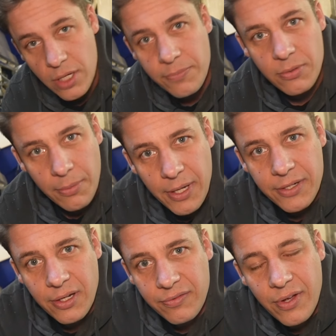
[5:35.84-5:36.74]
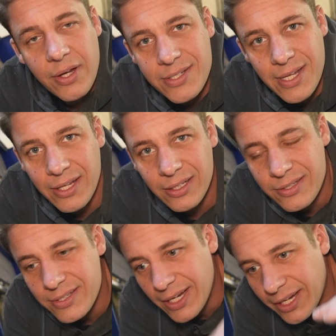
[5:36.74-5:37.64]
Schlimmste beim Kantenanfahren ist
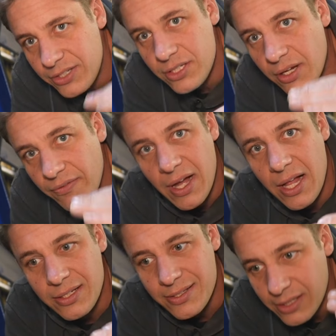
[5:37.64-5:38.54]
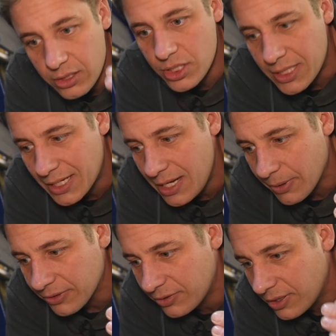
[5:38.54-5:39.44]
eigentlich die richtige Wahl des richtigen
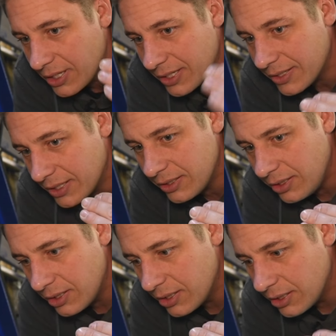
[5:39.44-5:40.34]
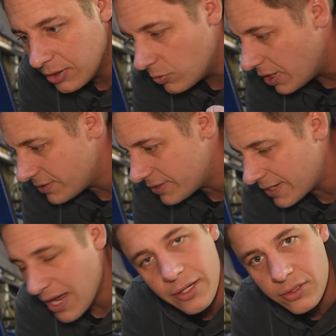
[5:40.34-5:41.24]
Klebers. Denn du hast
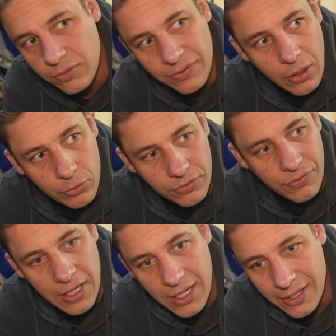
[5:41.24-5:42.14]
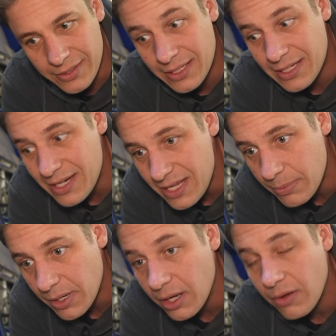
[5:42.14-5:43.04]
gar nicht so viel Auswahl an
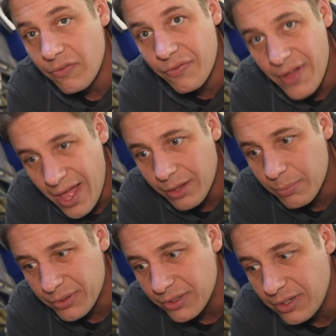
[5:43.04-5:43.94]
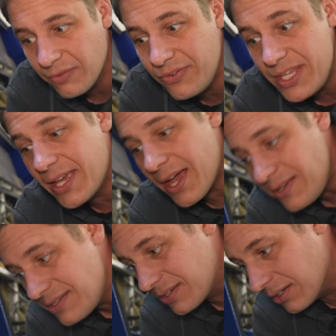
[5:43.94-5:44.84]
Kleberfarben wie
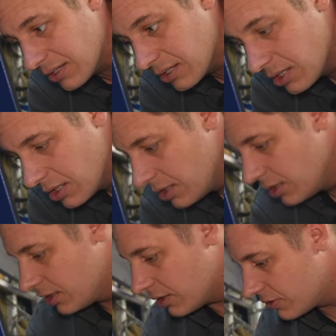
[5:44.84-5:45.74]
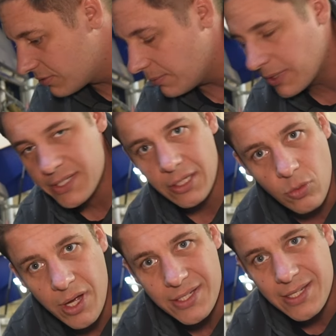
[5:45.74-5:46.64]
Kanten. Da wird zwar immer gesagt, du
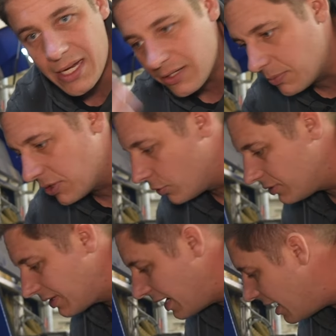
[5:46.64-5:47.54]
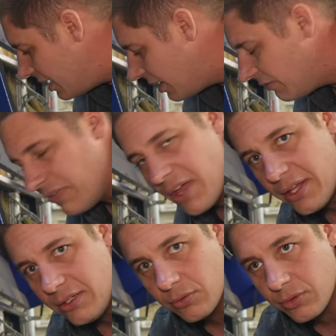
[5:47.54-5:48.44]
kannst das alles mit neutral
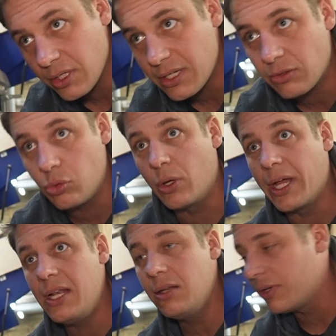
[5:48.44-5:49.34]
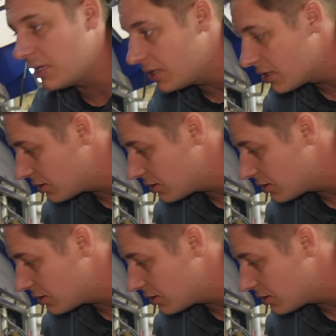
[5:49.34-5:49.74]
anfahren oder naturell oder nennen